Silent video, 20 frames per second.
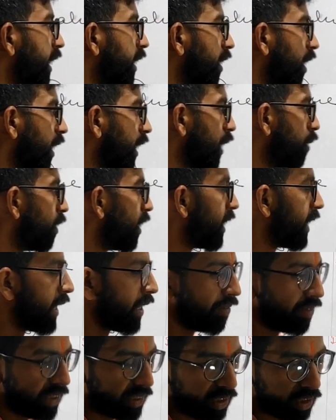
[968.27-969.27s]
देखा कि भाई
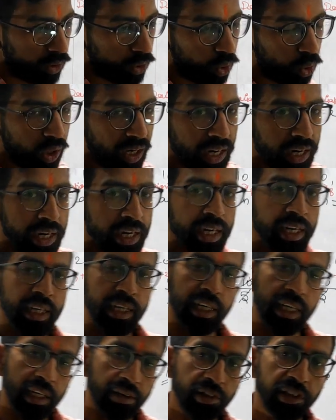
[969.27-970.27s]
डेविशन जो है
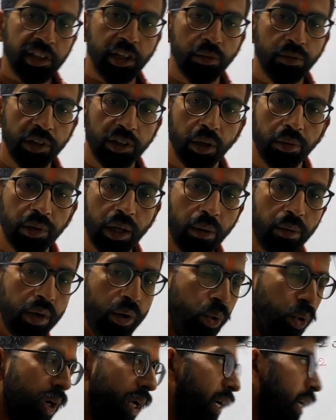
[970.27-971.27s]
डेविशन भी सब
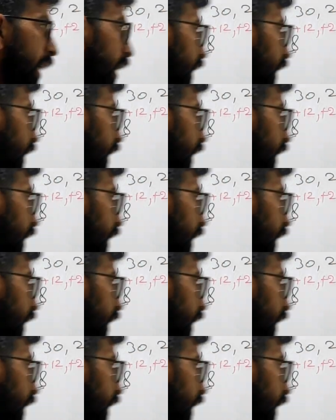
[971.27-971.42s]
डबल हो गए